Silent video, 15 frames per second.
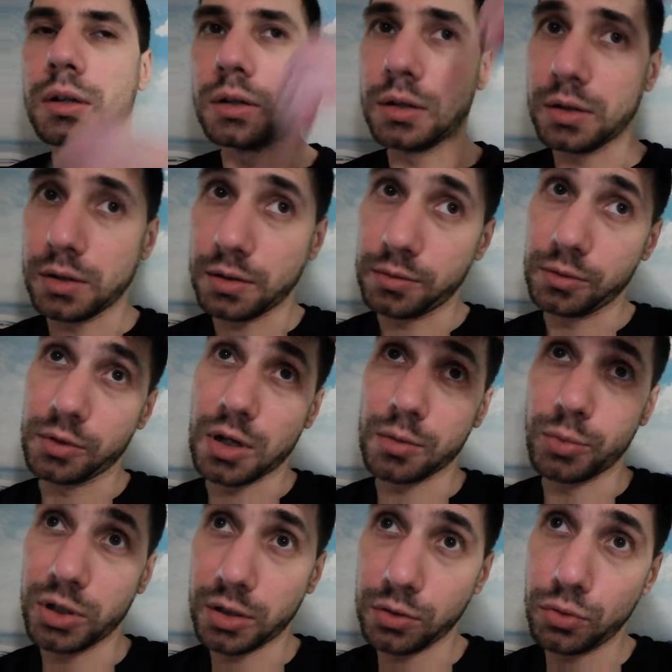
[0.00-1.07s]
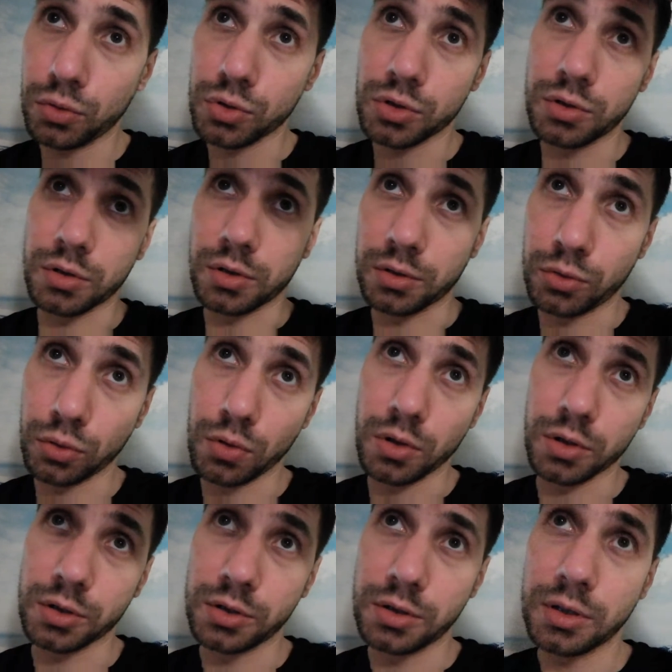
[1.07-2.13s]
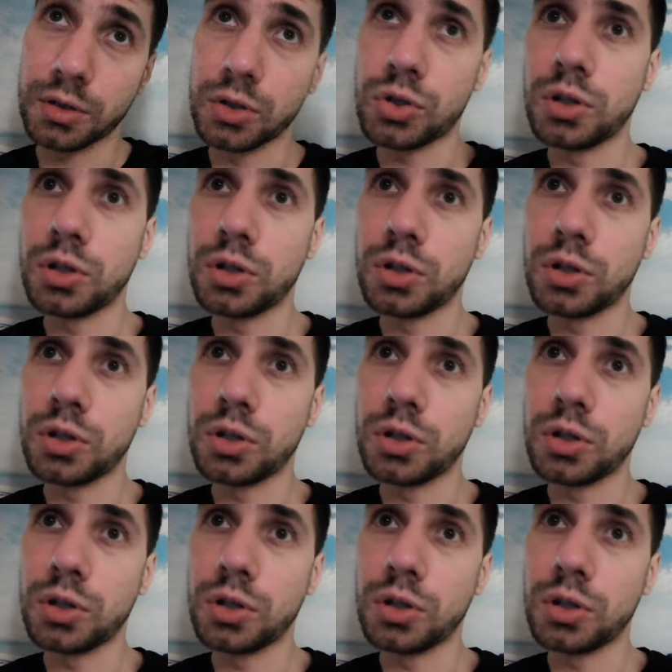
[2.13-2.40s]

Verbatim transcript: как бы надежно только где-то